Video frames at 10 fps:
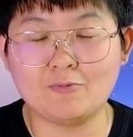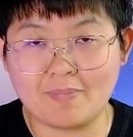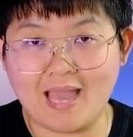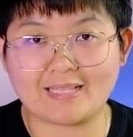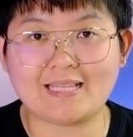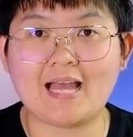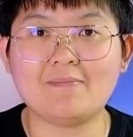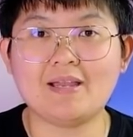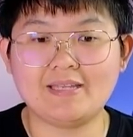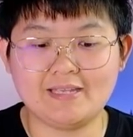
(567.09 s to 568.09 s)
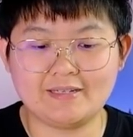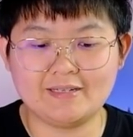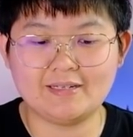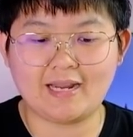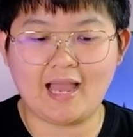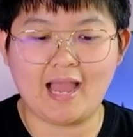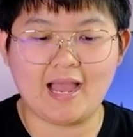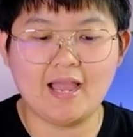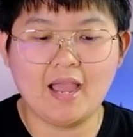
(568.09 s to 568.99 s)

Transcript: ดูแปลกตามากยิ่งขึ้นค่ะ